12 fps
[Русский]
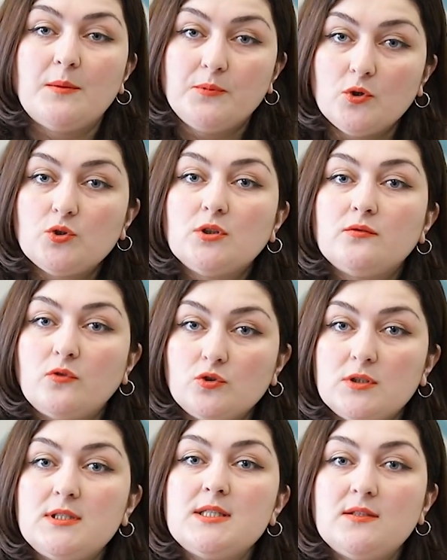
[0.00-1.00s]
околоплодную
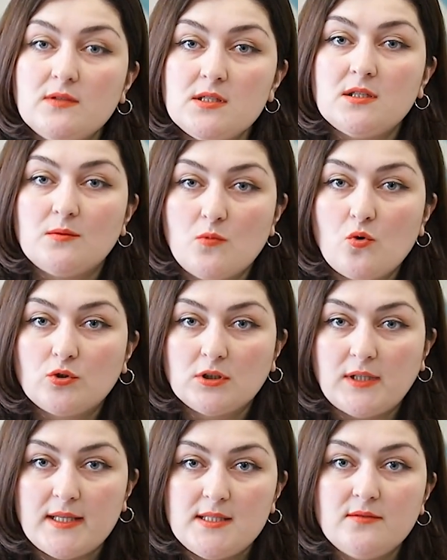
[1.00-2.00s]
воду действительно
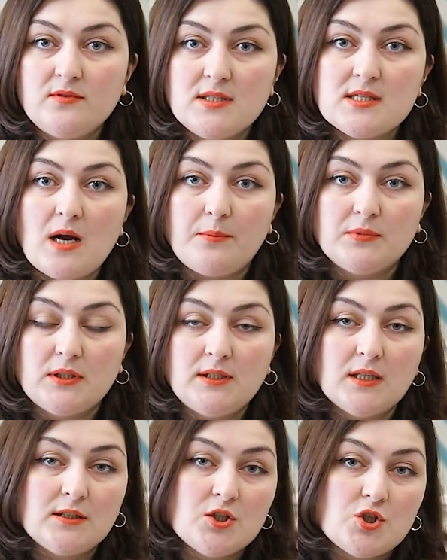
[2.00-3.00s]
могут отойти внезапно.
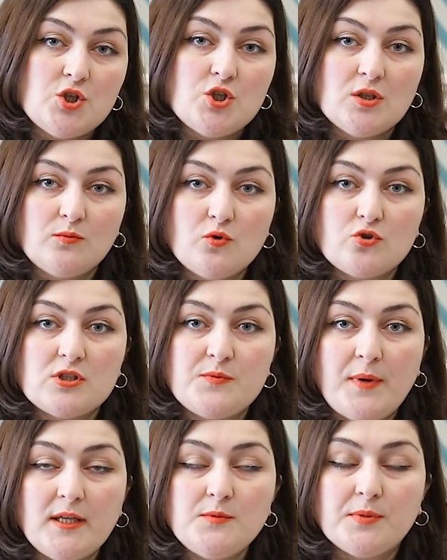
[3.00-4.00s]
Иногда женщина
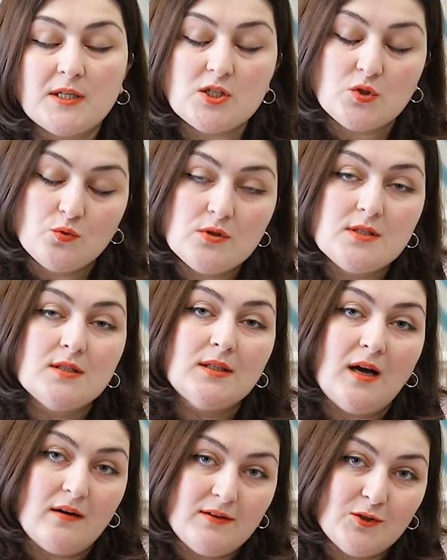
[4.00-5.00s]
может спать, проснуться,
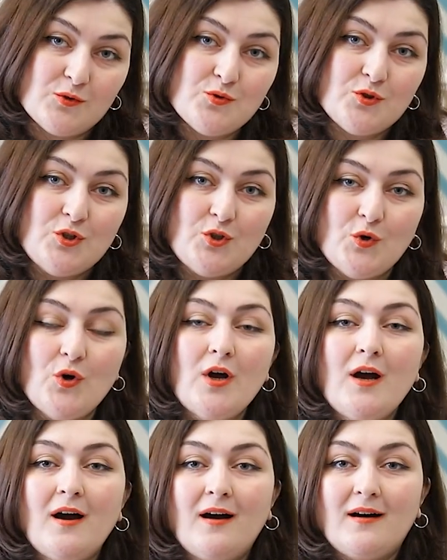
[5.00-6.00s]
а вокруг нее
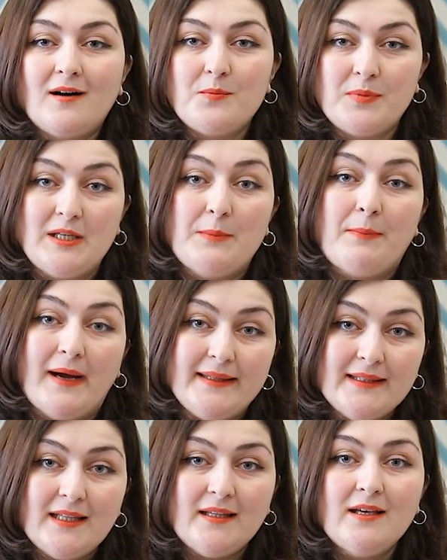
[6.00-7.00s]
а, или
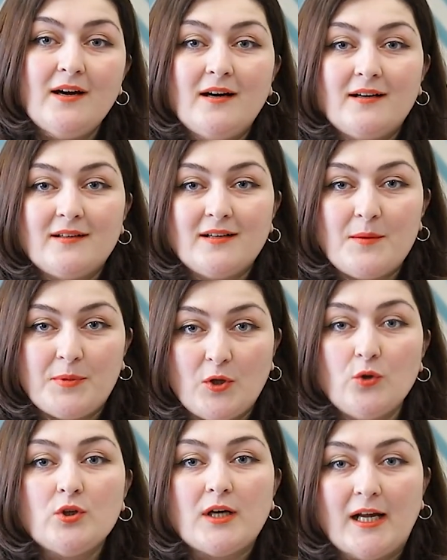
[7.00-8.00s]
под ней а,
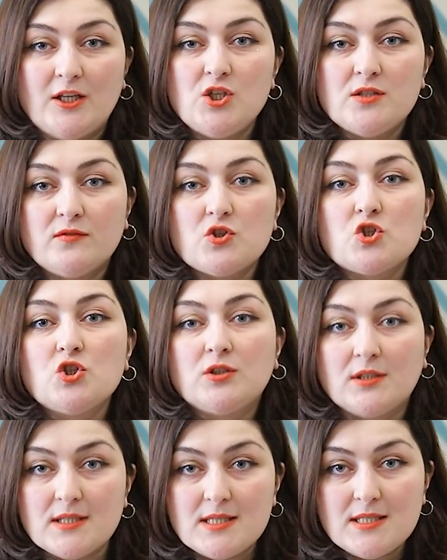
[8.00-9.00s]
определенное количество
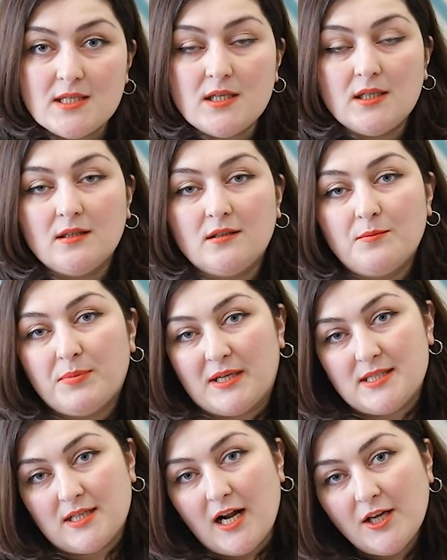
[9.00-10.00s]
жидкости, э,
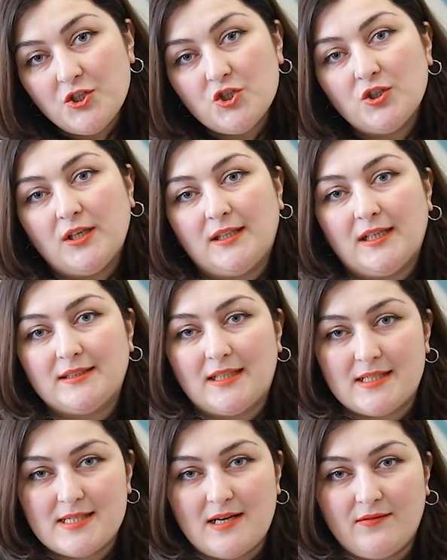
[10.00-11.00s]
прозрачной,
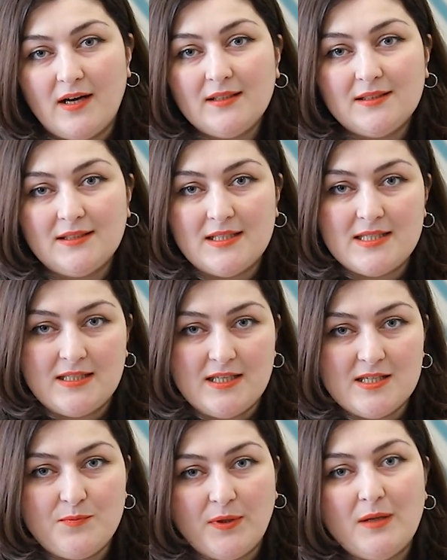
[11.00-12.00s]
иногда розоватой, если
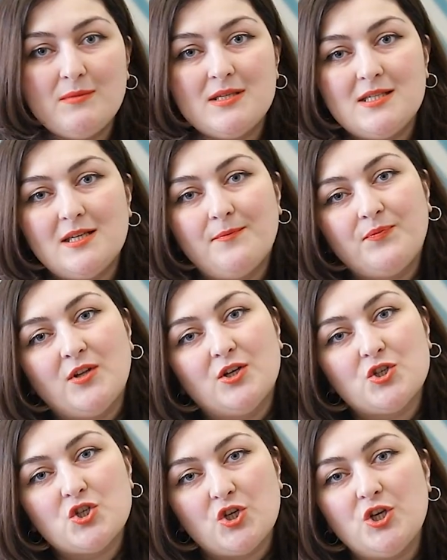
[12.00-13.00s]
есть примеси
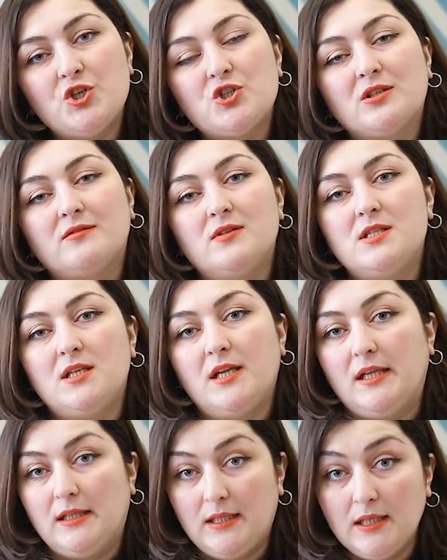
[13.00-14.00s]
э, шеечных
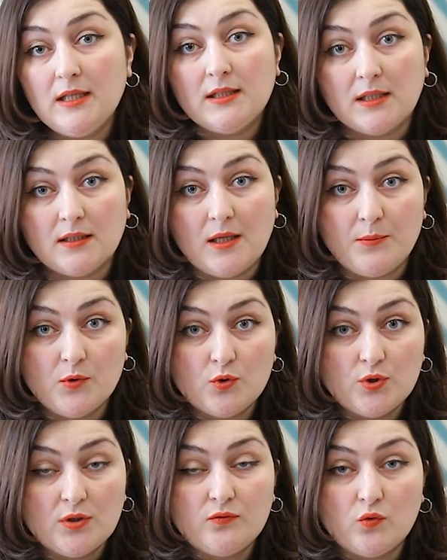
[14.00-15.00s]
выделений. И это
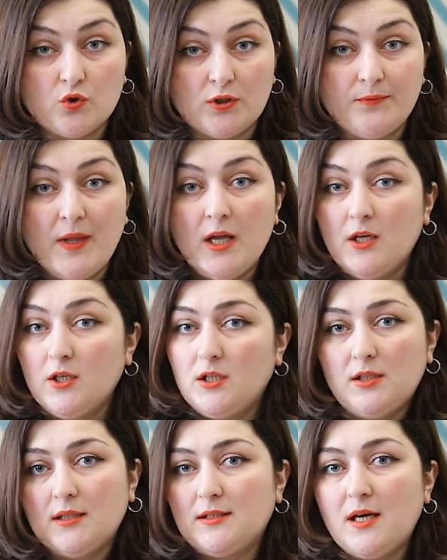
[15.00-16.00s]
околоплодные воды.
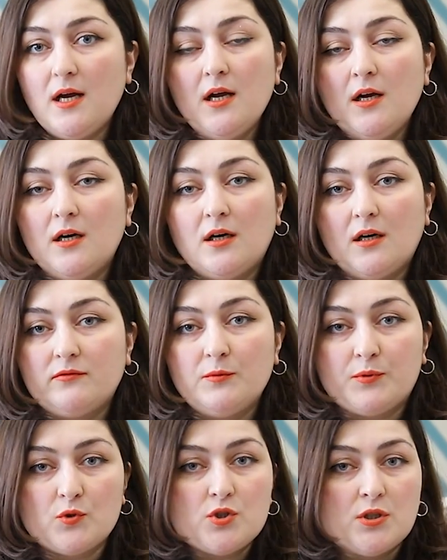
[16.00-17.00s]
Иногда э,
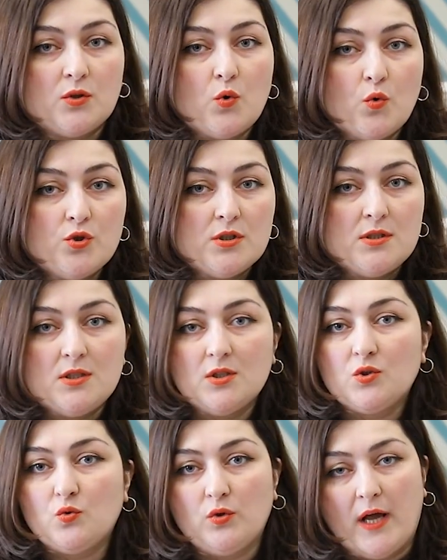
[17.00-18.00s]
вы просто
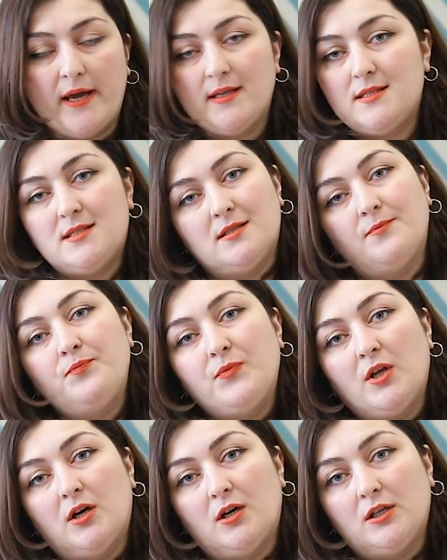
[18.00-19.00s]
ходите, гуляете,
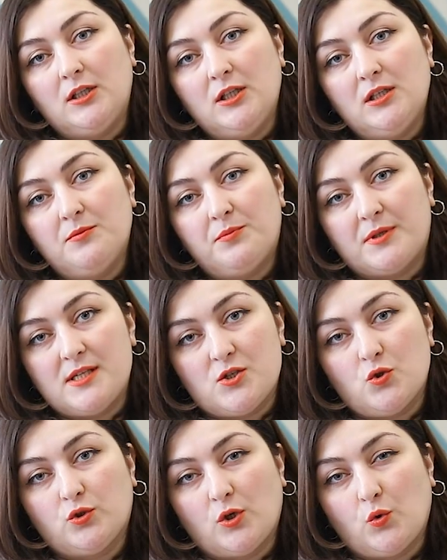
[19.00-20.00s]
и
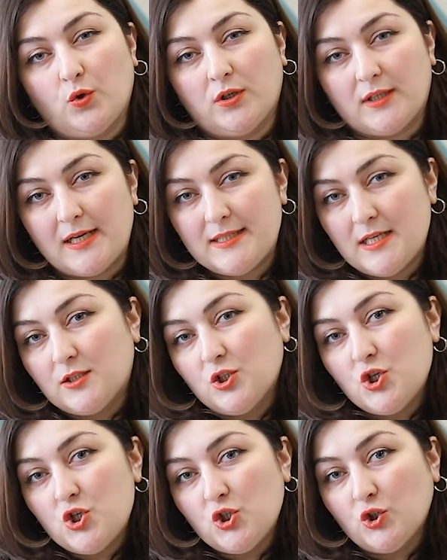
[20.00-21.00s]
произошел такой
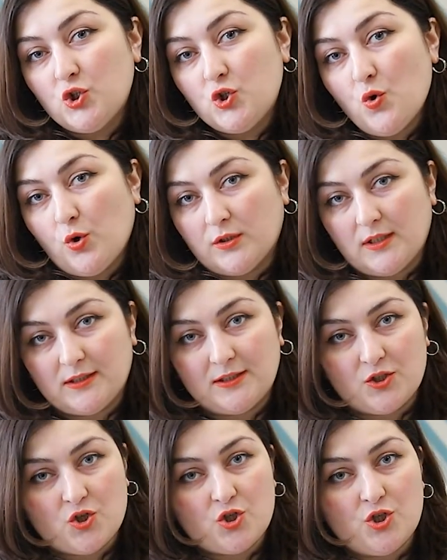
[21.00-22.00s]
характерный щелчок, иногда
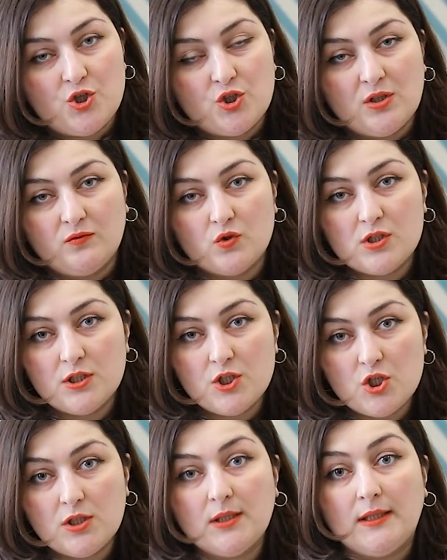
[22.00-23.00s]
даже женщина его
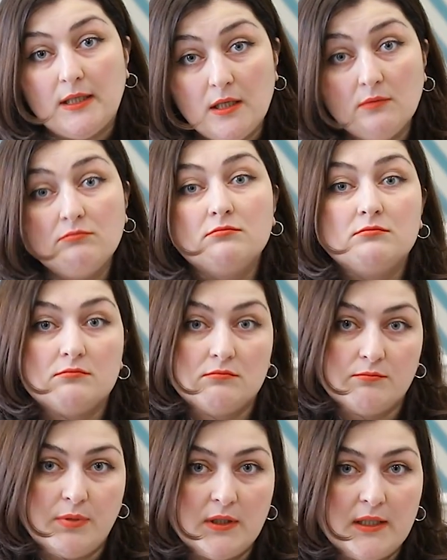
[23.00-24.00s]
слышит, и
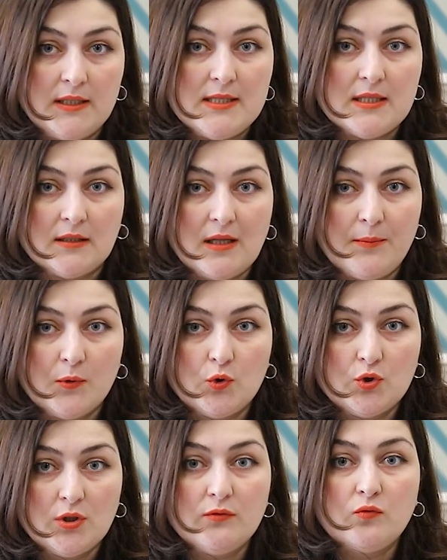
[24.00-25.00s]
полились
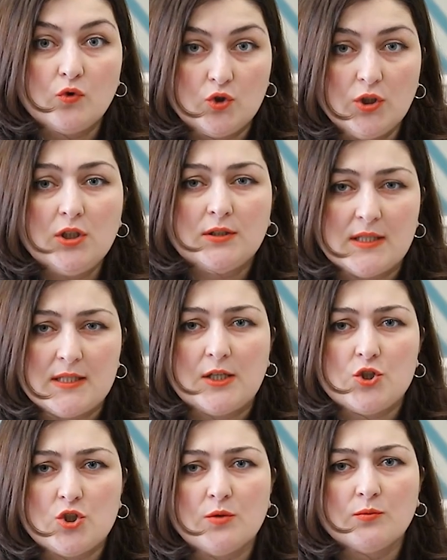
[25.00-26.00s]
околоплодные воды. Их
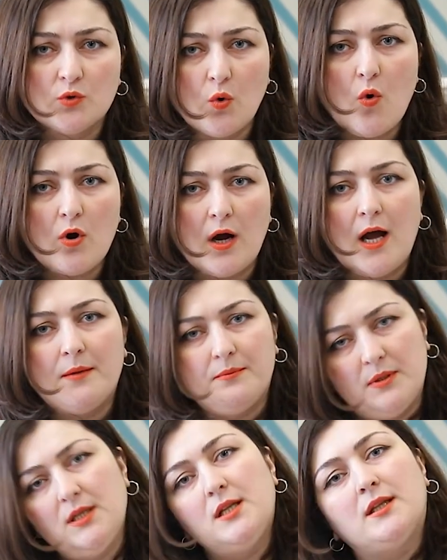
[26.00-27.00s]
достаточно много,
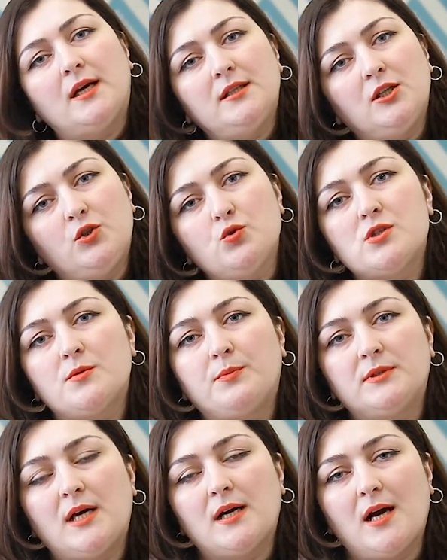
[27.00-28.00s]
обильно, они льются
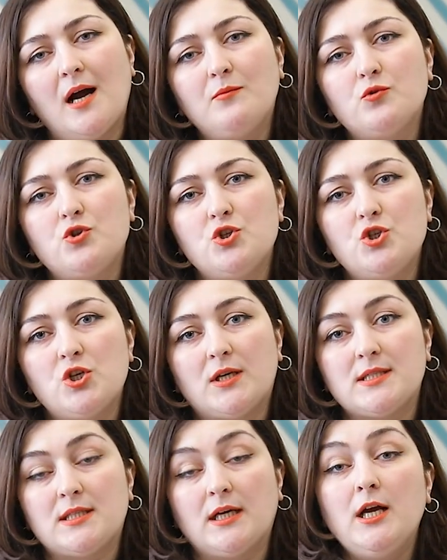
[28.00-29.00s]
по ногам очень
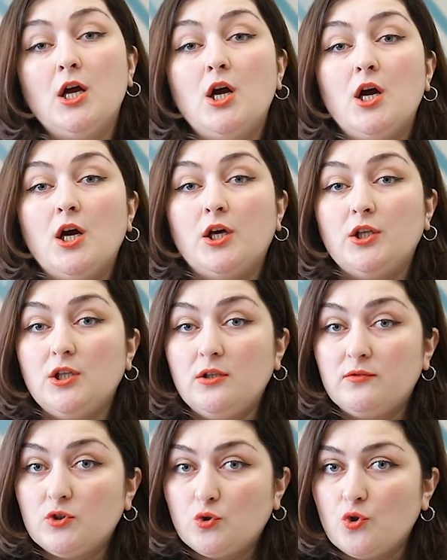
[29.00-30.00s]
часто.
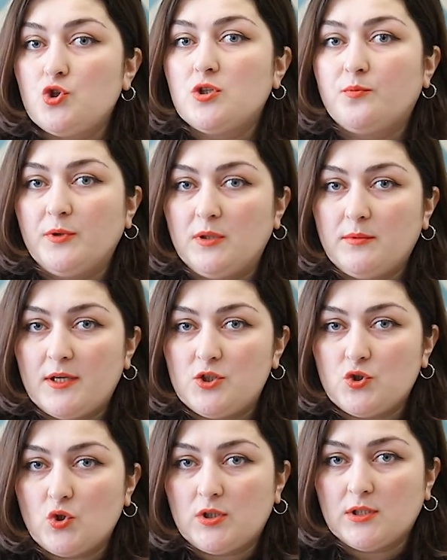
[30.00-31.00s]
И вы точно понимаете, что